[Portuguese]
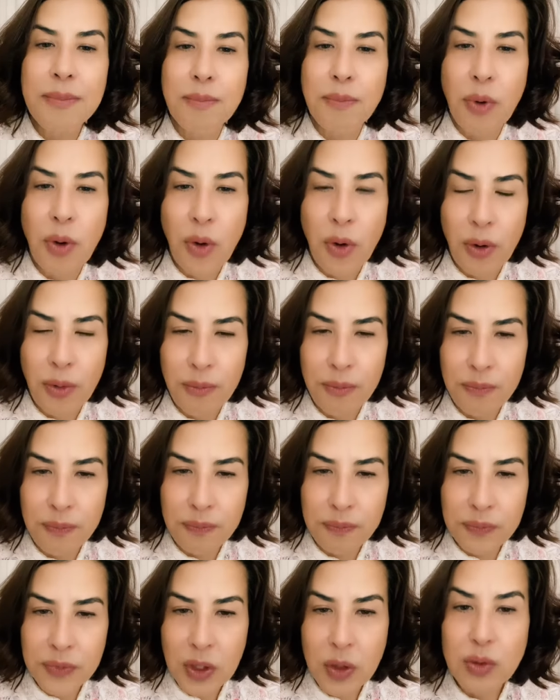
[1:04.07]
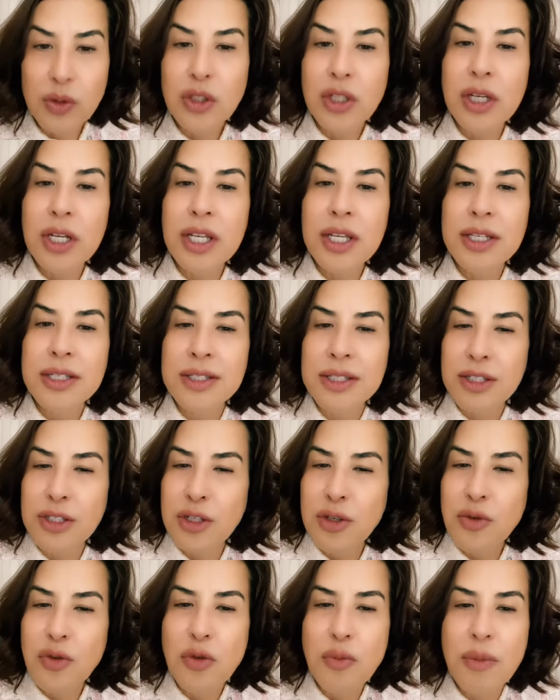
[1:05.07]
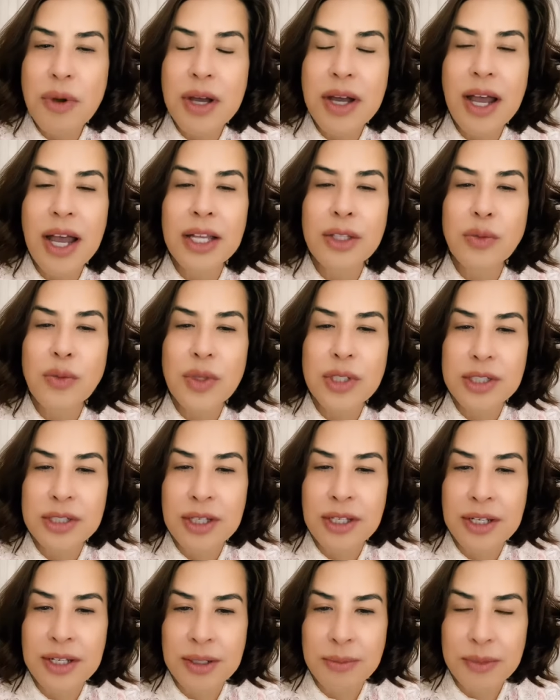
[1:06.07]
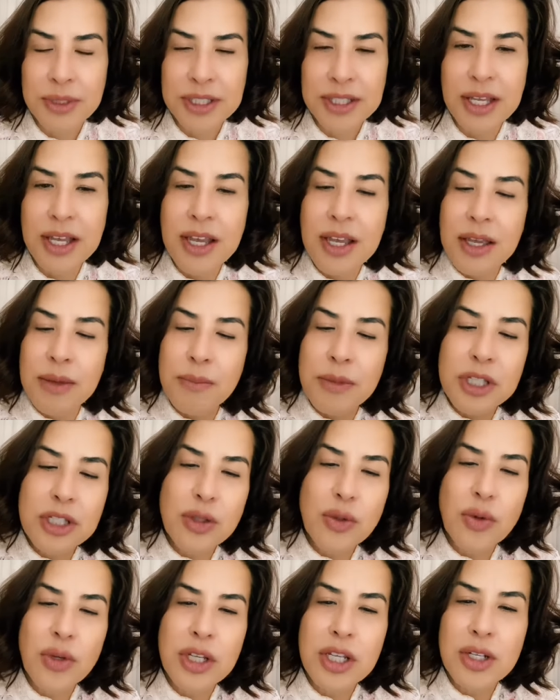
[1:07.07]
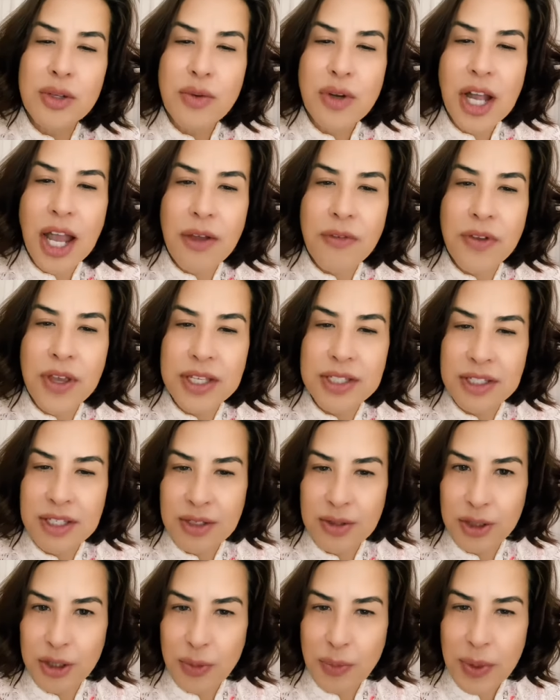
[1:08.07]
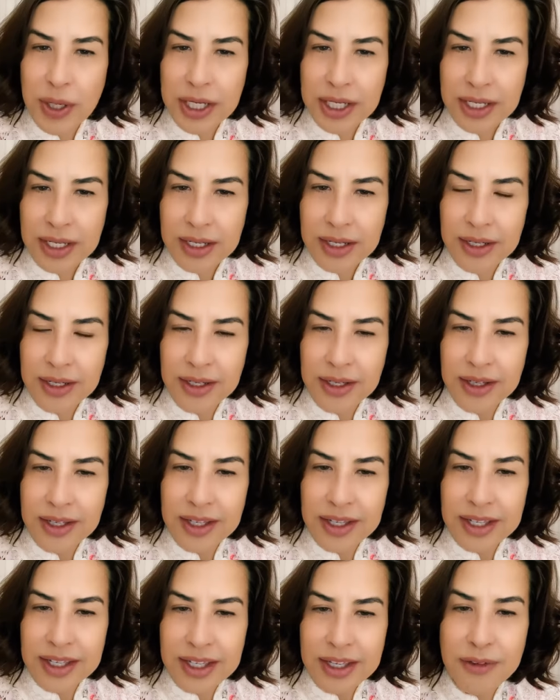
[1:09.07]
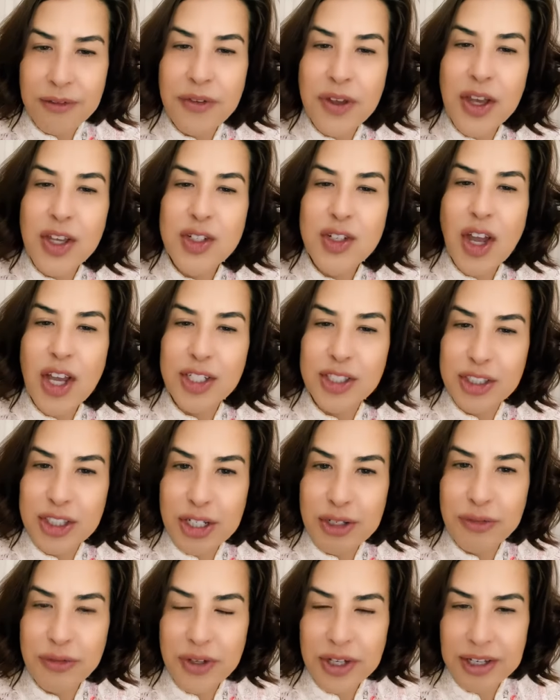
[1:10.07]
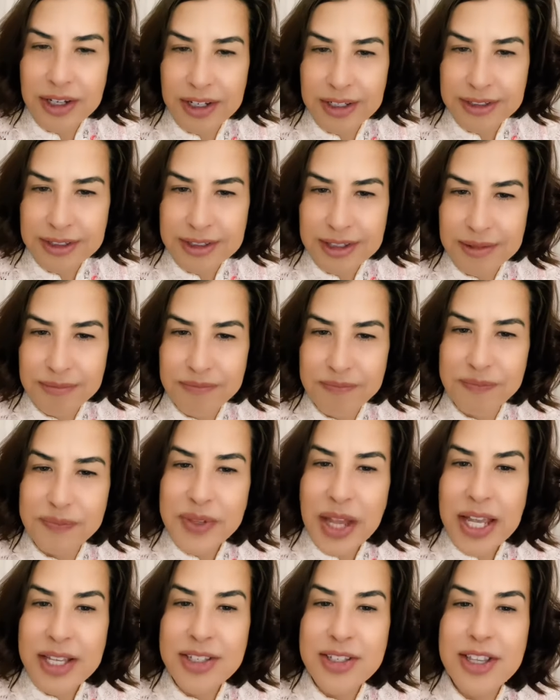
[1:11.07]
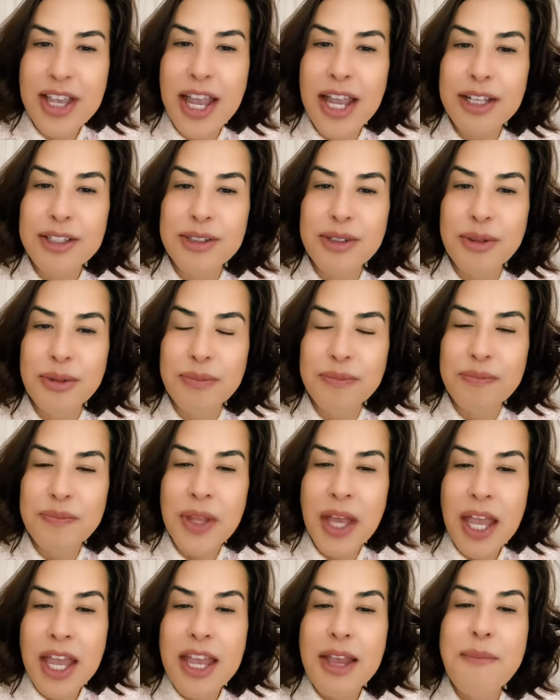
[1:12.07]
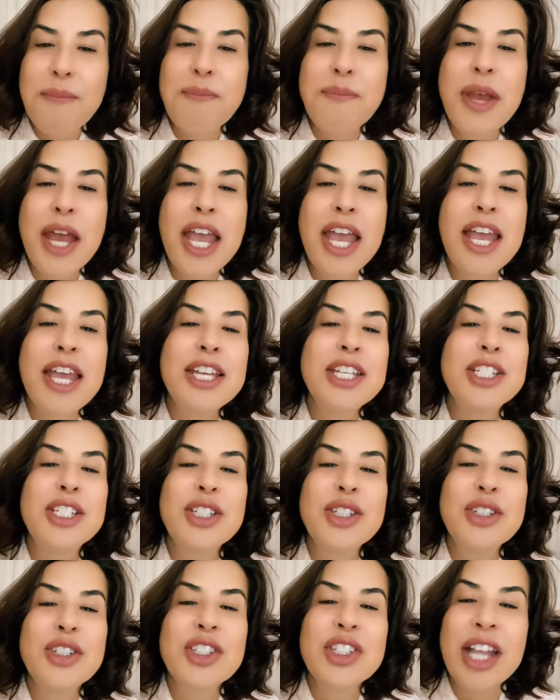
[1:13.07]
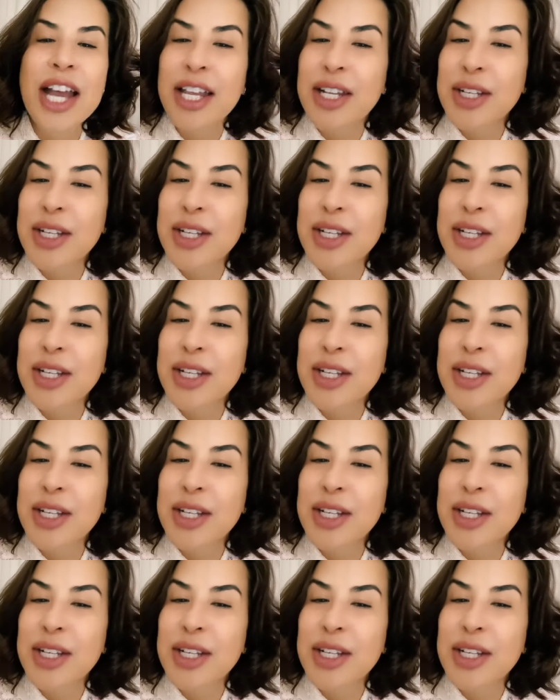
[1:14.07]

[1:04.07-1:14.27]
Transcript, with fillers: pó, utilize de 1 a 2 gramas. Misture no cafezinho de manhã e veja a diferença, tá certo? Beijos da